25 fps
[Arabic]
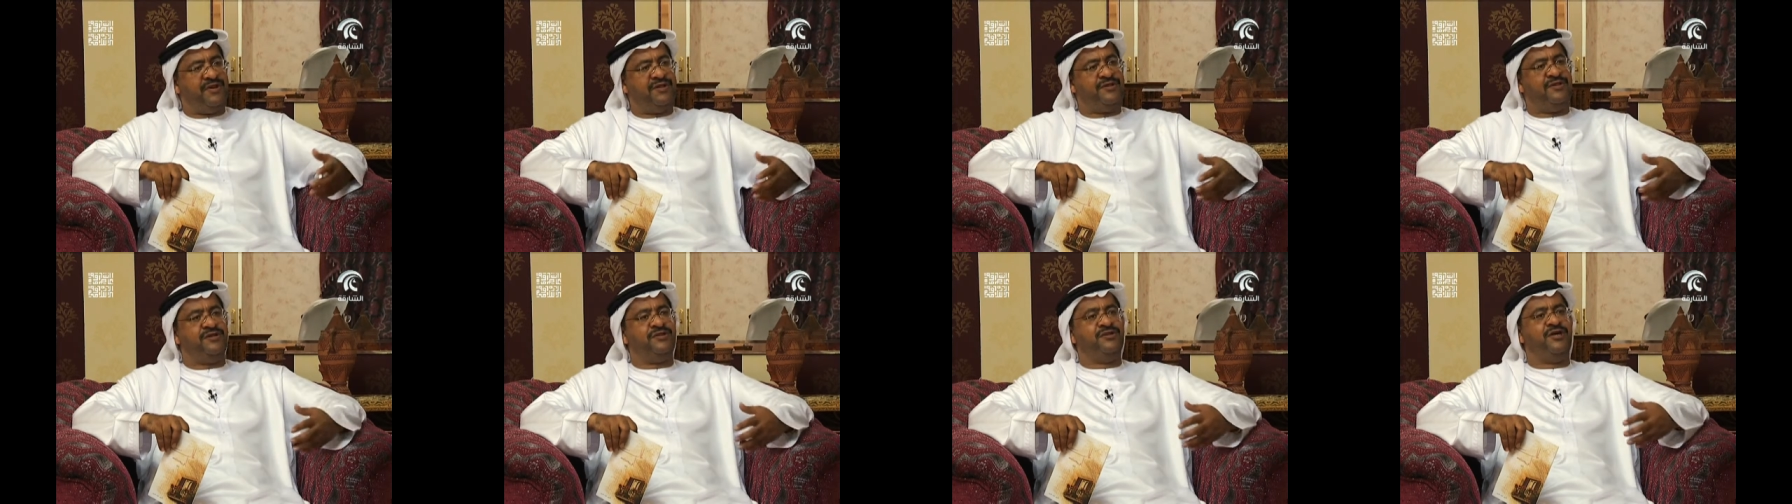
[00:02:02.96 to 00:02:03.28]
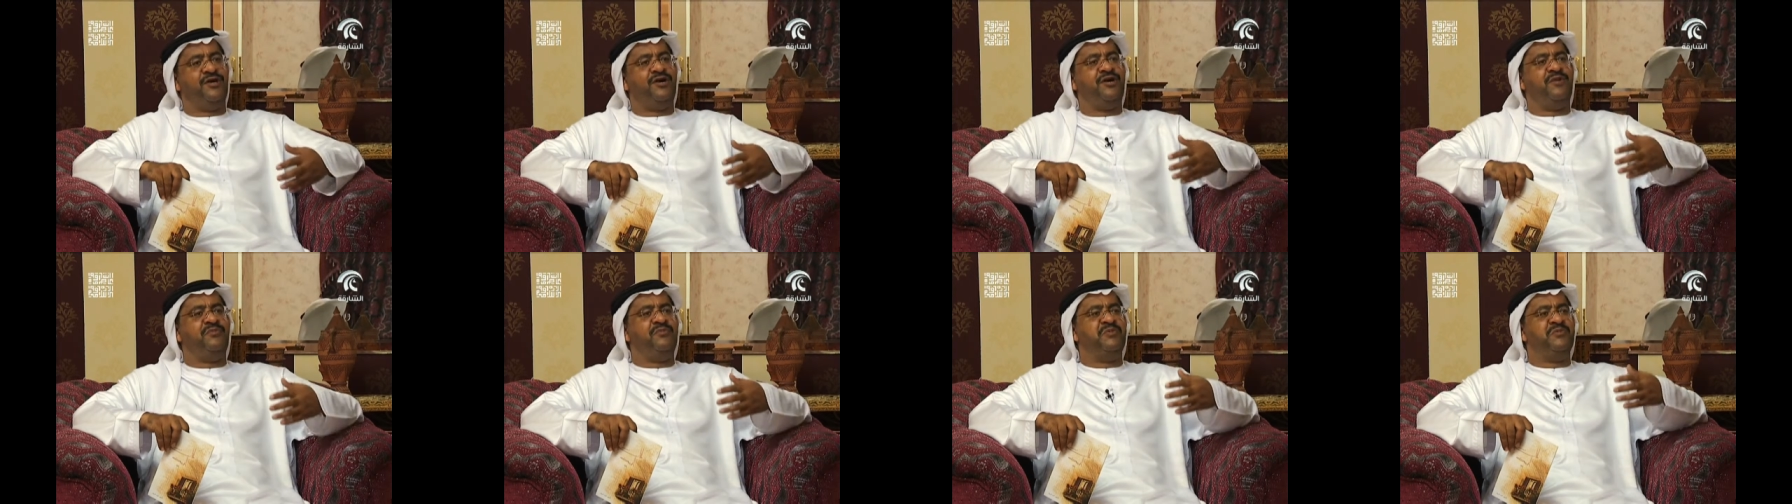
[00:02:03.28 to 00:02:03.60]

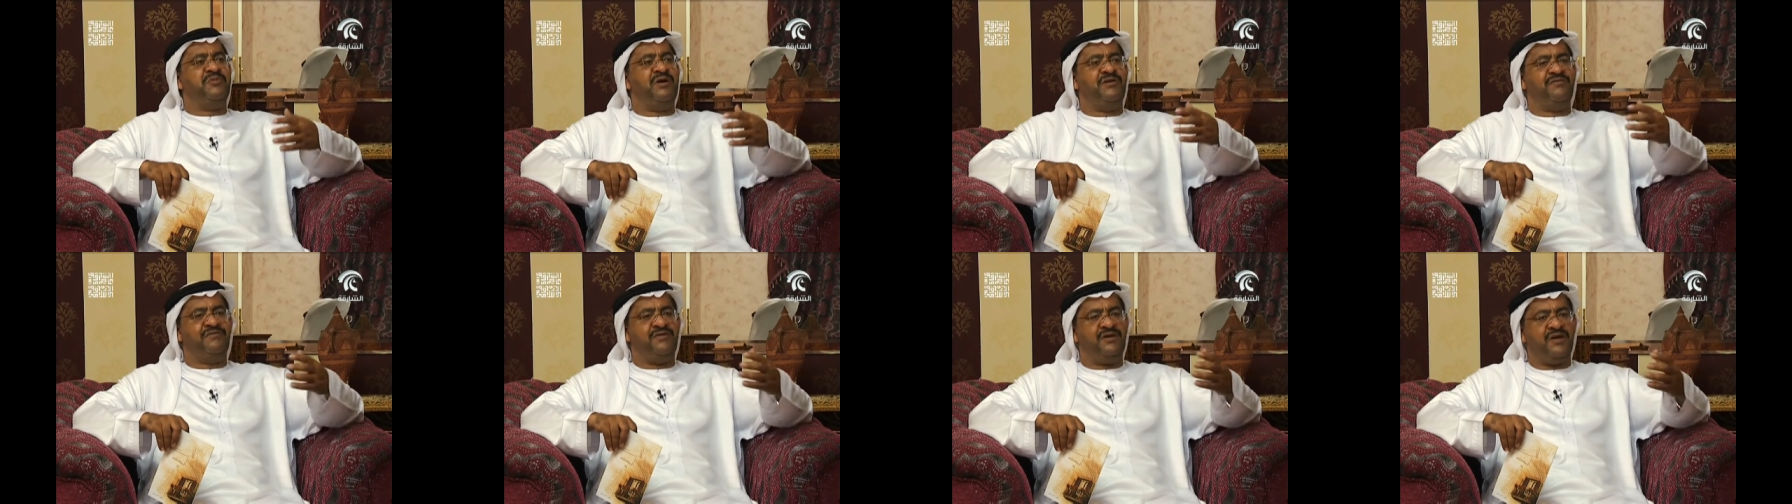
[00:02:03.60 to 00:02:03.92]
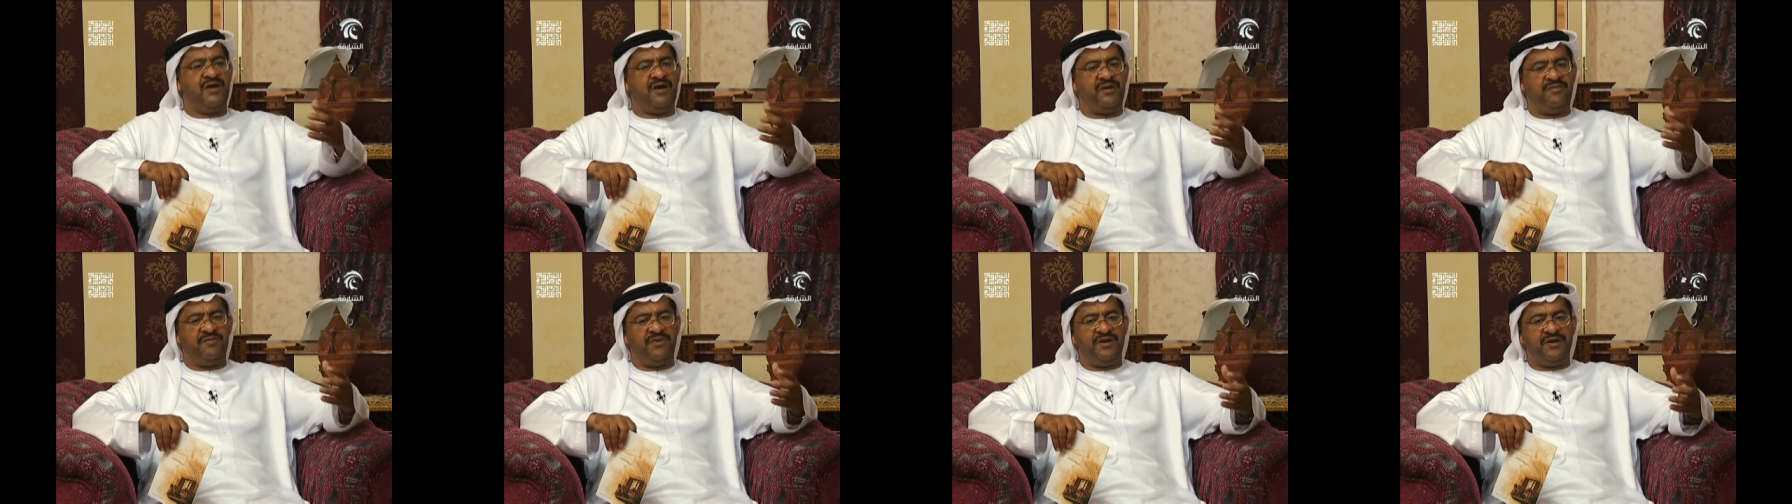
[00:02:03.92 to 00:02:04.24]
التجاره بما
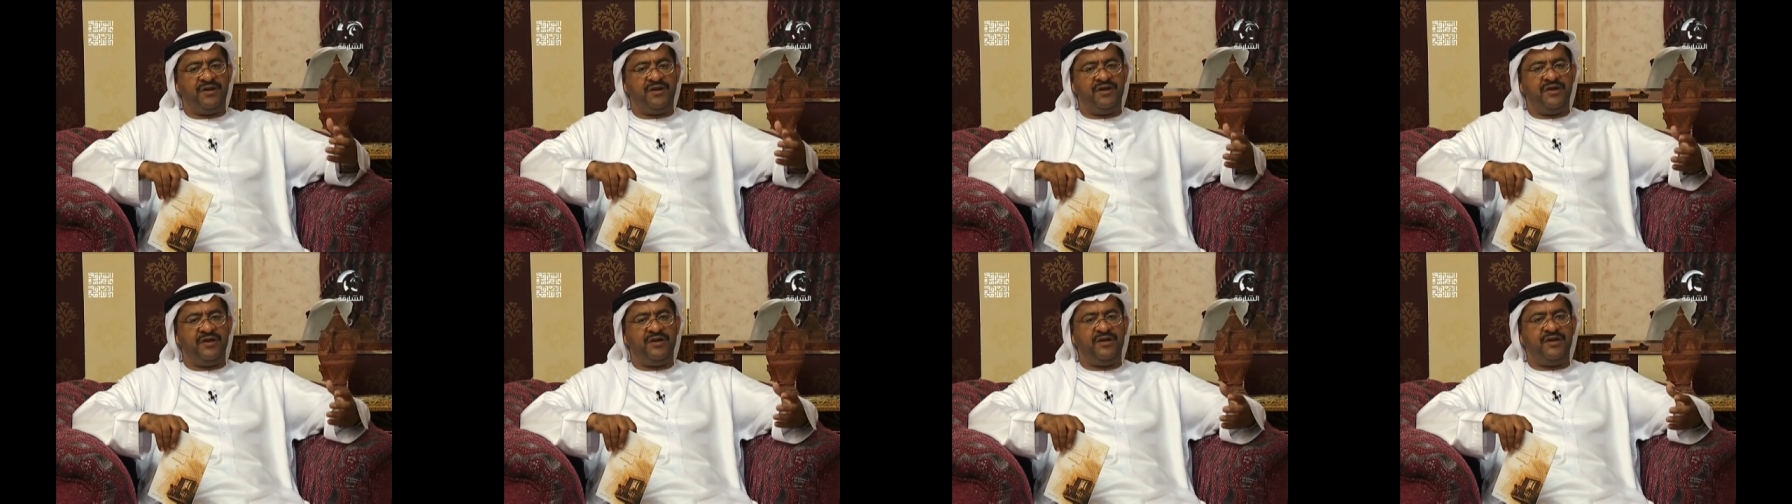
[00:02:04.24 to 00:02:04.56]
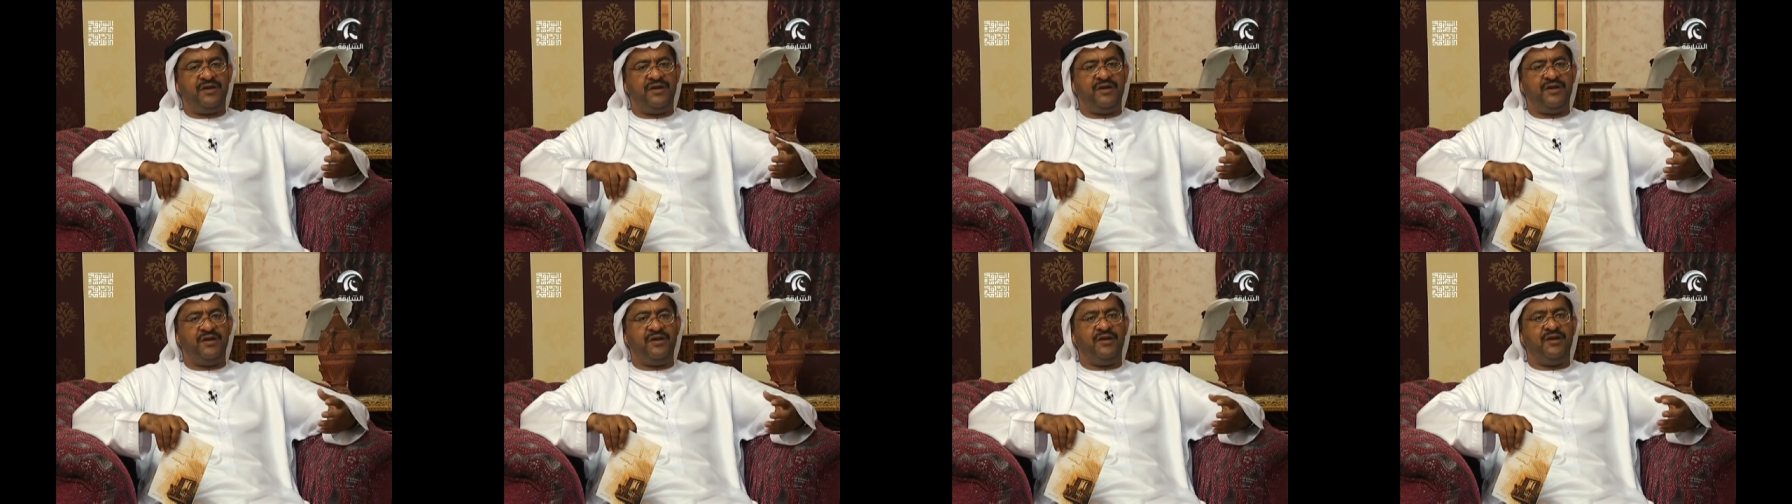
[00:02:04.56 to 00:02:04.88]
فيها من
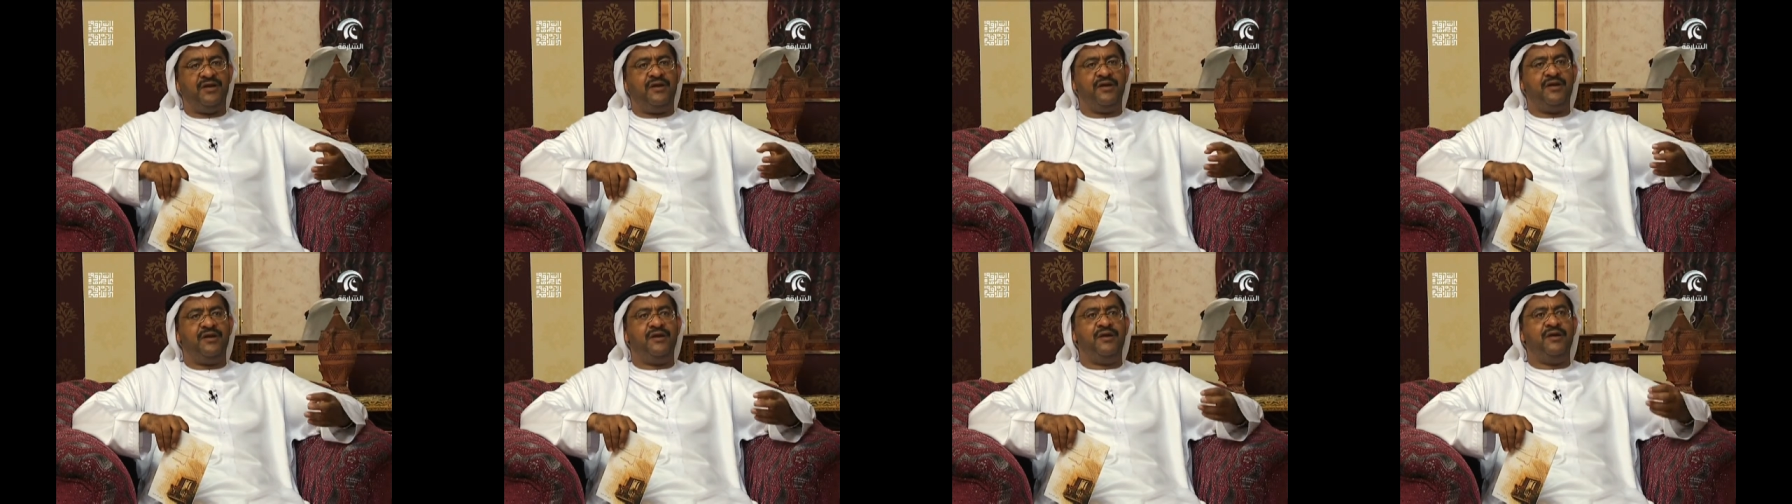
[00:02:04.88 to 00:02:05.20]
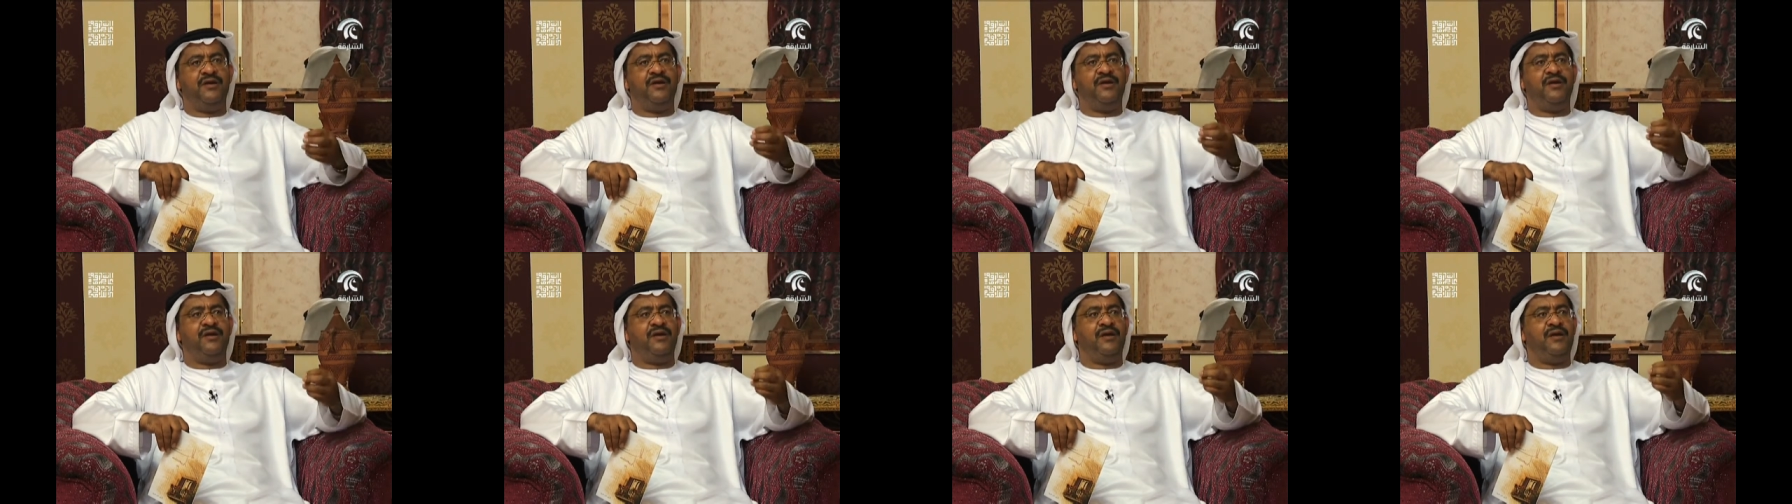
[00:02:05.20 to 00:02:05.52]

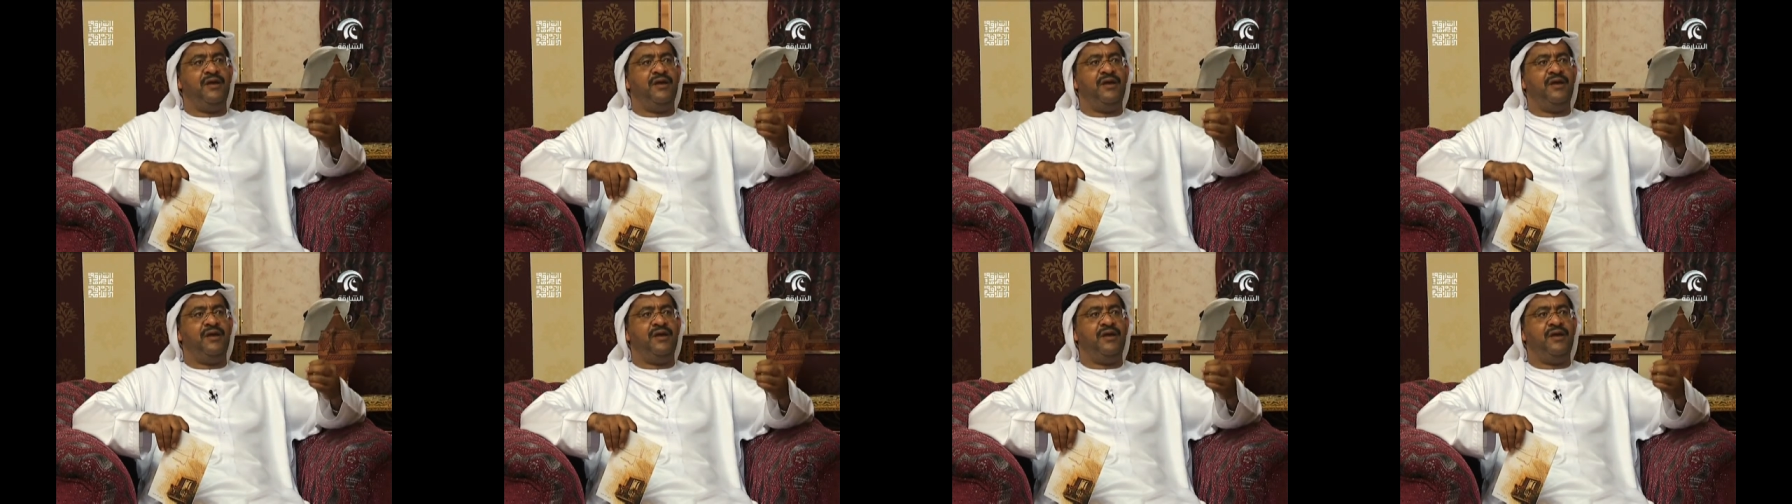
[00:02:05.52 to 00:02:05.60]
آه،